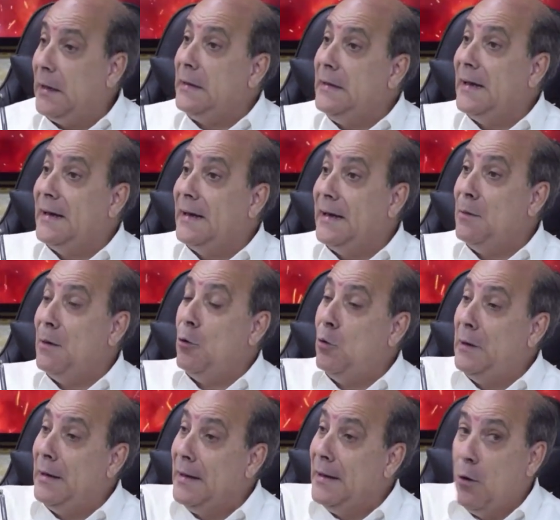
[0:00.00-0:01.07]
Y
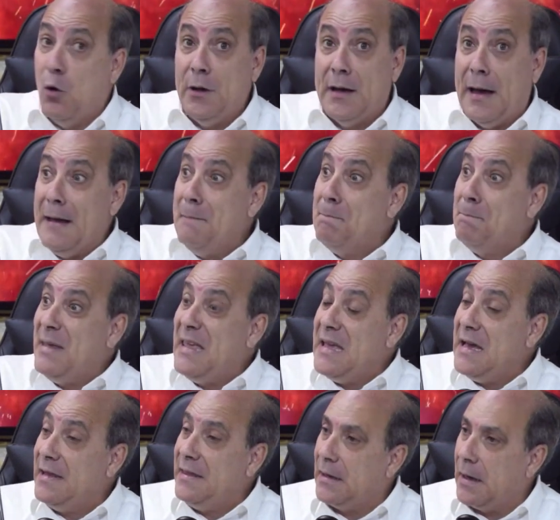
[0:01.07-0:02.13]
escríbanlo, oiga, en
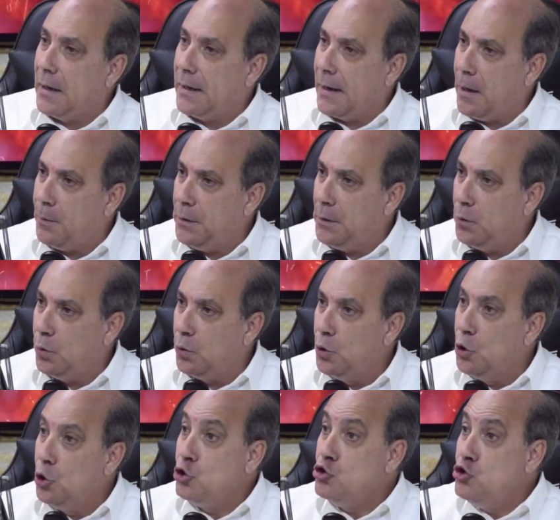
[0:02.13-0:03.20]
piedra, grábenlo
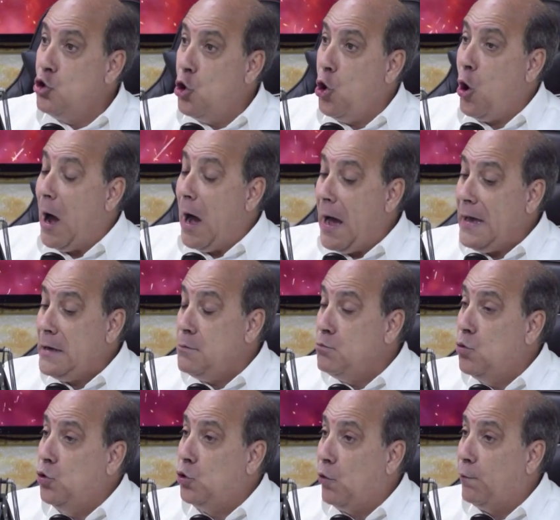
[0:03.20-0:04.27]
no hay
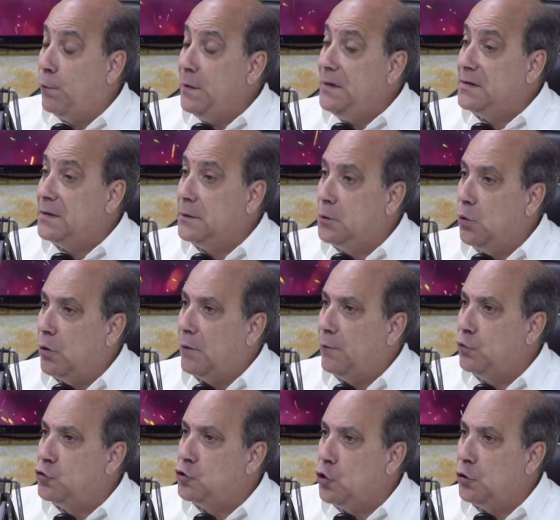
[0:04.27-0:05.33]
muro físico que
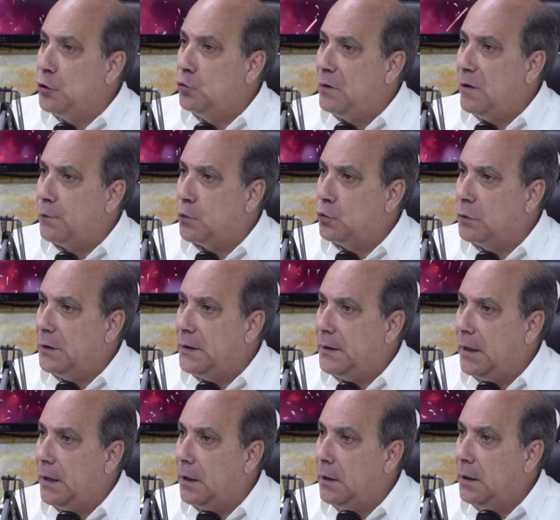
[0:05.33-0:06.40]
funcione en una
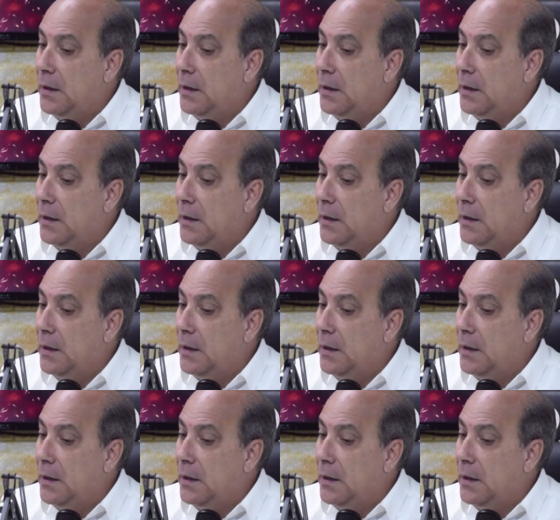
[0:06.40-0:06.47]
frontera.